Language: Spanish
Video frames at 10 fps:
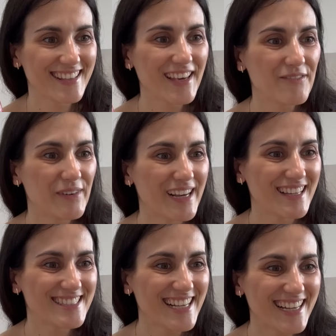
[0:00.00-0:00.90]
¿Qué
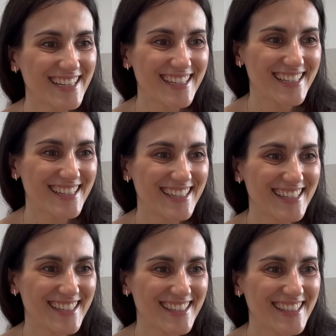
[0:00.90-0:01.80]
pasa?
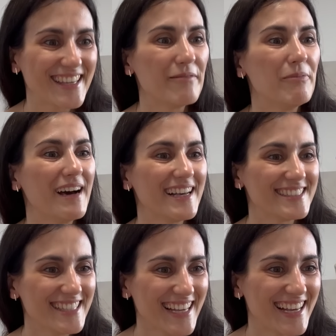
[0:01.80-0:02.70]
¿Qué
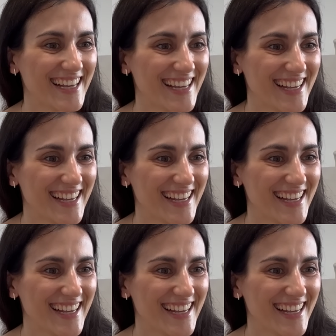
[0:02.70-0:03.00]
pasa?